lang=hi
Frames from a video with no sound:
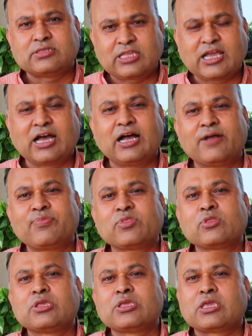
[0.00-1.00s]
दिखा
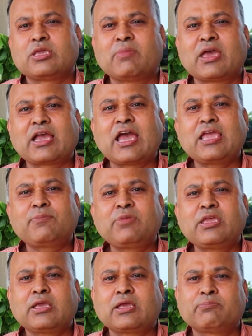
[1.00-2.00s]
कि महंगाई
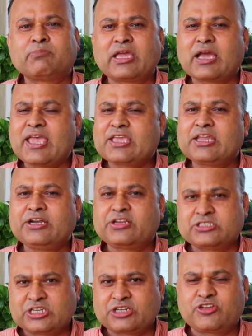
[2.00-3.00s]
भी महंगाई की
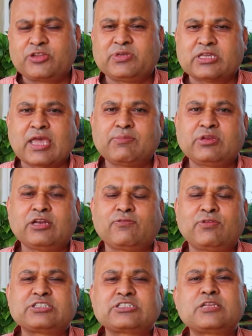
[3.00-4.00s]
ट्रेजेक्ट्री भी आई I मीन mean,
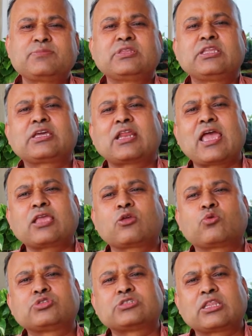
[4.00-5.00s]
इन्फ्लेशन भी दिख रहा है कि
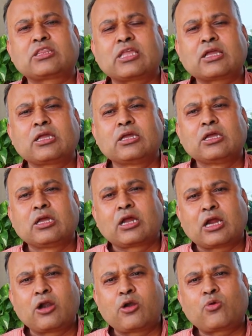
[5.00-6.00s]
कुछ हद तक
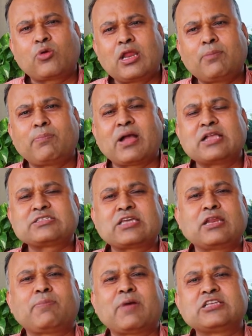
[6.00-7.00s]
कंट्रोल है पाँच
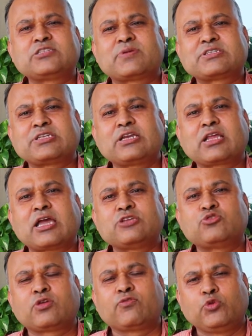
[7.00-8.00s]
साढ़े पाँच परसेंट का
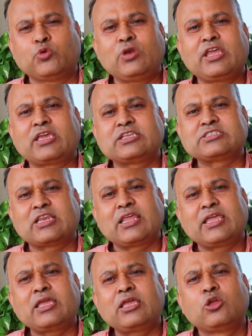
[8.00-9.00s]
जो एक व्यू लेके चले
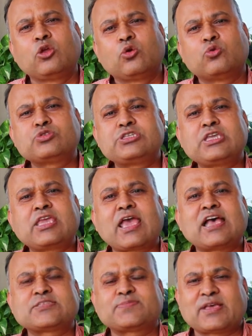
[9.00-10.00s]
हैं उसी के
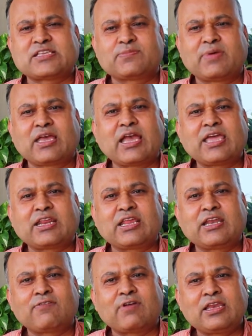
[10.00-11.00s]
आसपास महंगाई
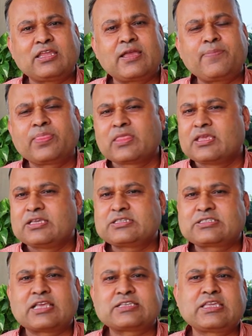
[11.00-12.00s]
रहने वाली है
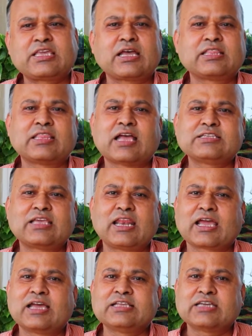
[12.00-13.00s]
इस तरह से एक अंदाजा
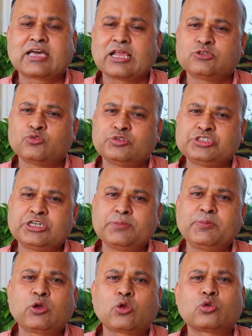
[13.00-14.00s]
लगाया जा रहा है जो
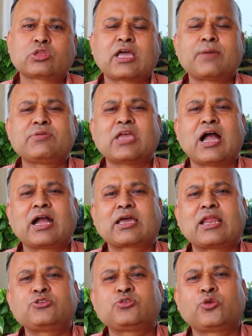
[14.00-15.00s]
जीडीपी ग्रोथ का भी
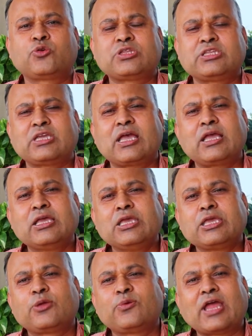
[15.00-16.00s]
आंकड़ा जो उन्होंने दिया
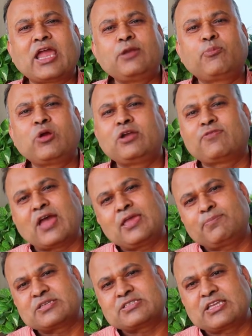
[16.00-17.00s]
कि 9.5
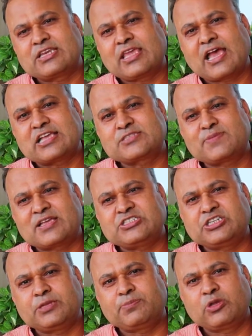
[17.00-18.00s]
परसेंट के आसपास
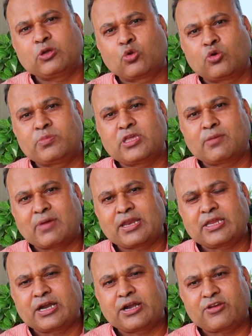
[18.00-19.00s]
जीडीपी ग्रो भी
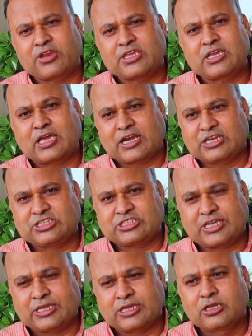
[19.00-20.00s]
हमारी कंट्री की करनी
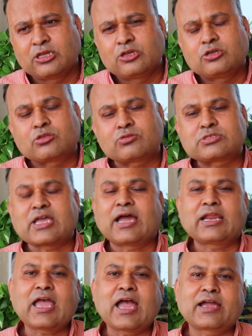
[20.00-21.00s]
चाहिए तो
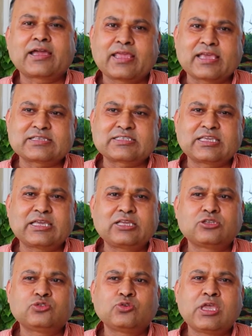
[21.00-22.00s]
सारे आंकड़े ऐसे
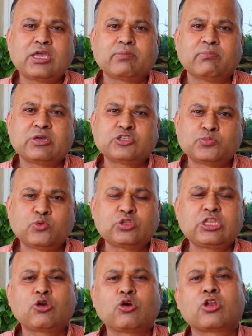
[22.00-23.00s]
हैं जो एक
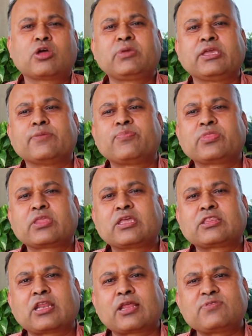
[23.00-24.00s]
मजबूत इकोनॉमी
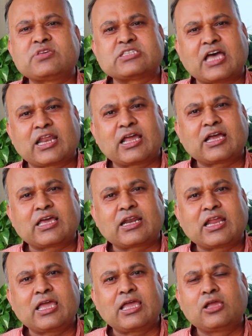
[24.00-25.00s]
के तरफ इशारा कर
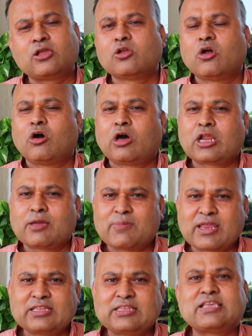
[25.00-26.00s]
रहा है और
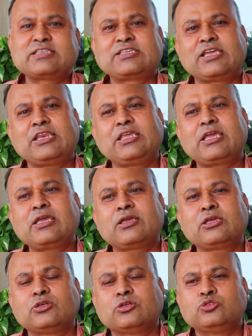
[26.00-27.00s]
हमारे देश के लिए
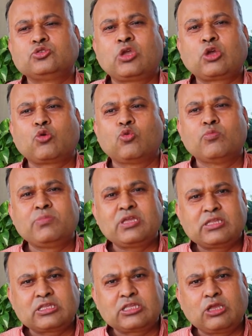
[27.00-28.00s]
जो एक
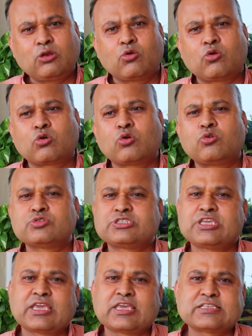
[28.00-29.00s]
उम्मीद थी लोगों को
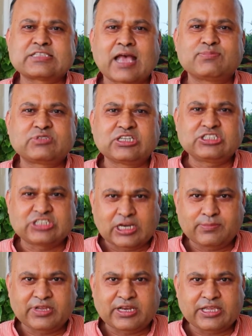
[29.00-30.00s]
उसी के हिसाब से
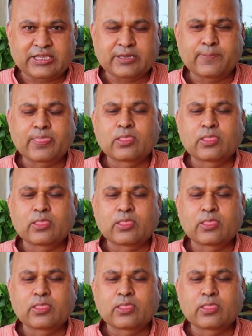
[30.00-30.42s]
चल भी रही है